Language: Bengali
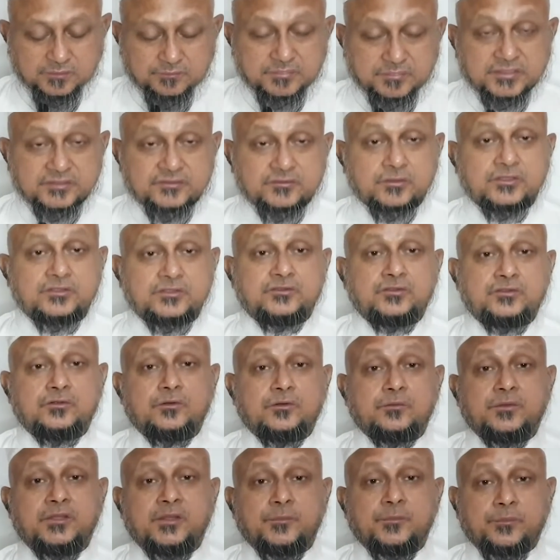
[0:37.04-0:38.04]
কিছু কিছু
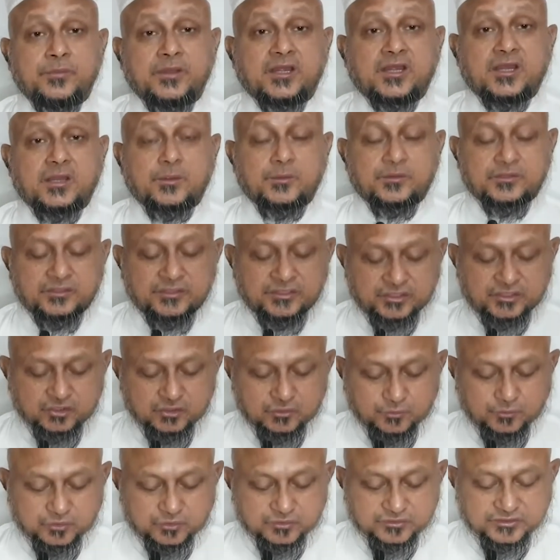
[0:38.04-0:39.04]
ইম্প্যাক্ট আমাদের
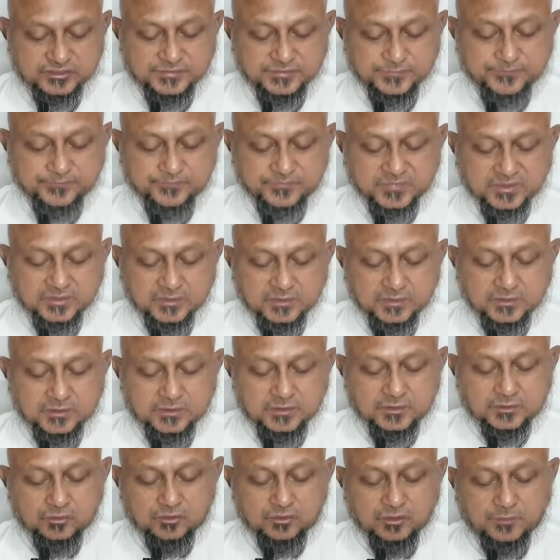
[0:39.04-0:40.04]
দেশেও পড়ছে
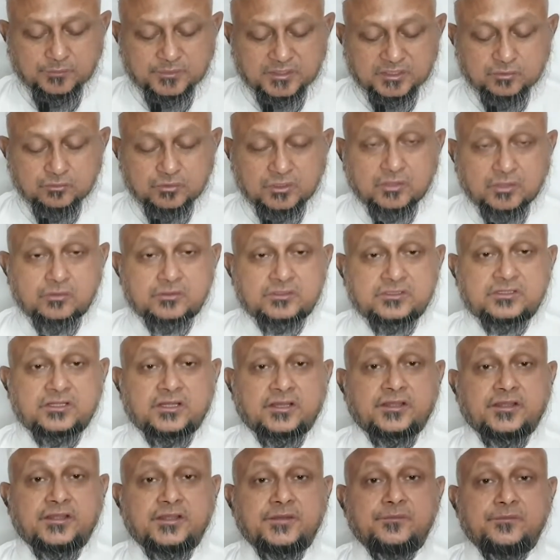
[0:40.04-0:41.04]
তো আমরা দোয়া করতে
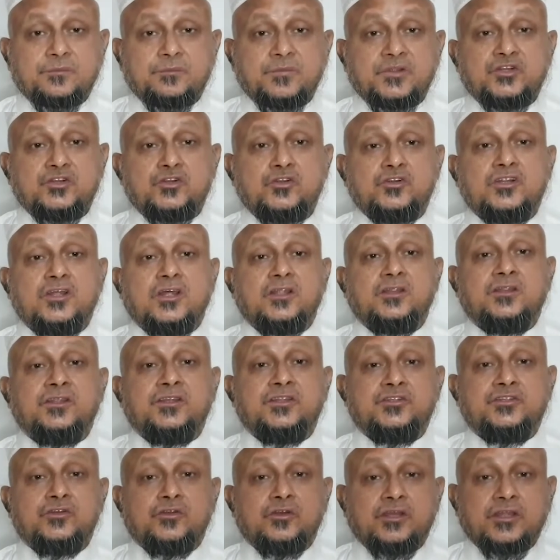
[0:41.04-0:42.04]
থাকি বিশ্ব
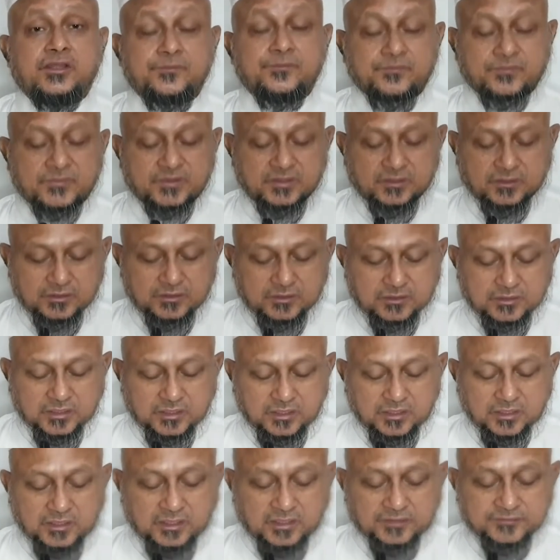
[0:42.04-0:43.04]
শান্তির জন্যে
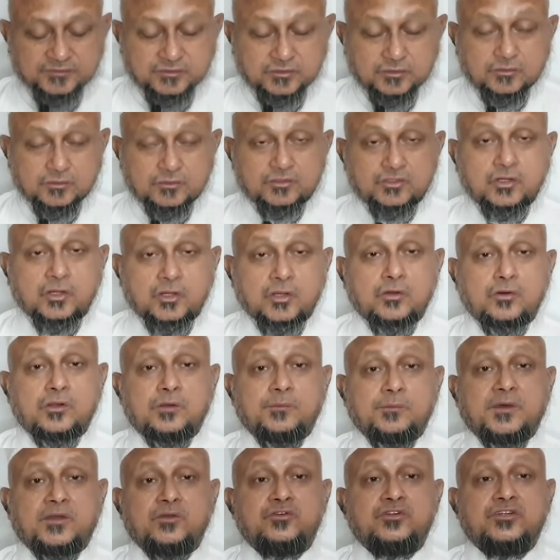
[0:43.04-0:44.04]
আল্লাহ যেন সকল
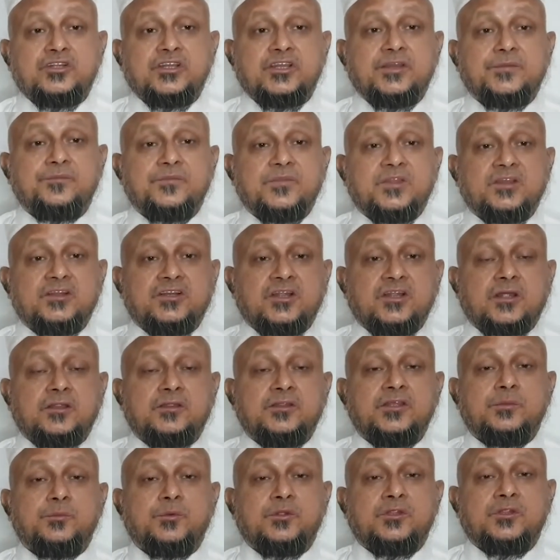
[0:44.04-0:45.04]
মানুষকে
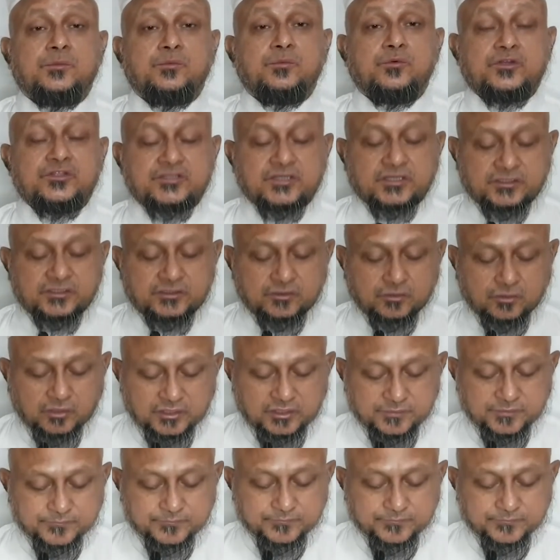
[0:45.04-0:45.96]
শান্তির পথে পরিচালিত করে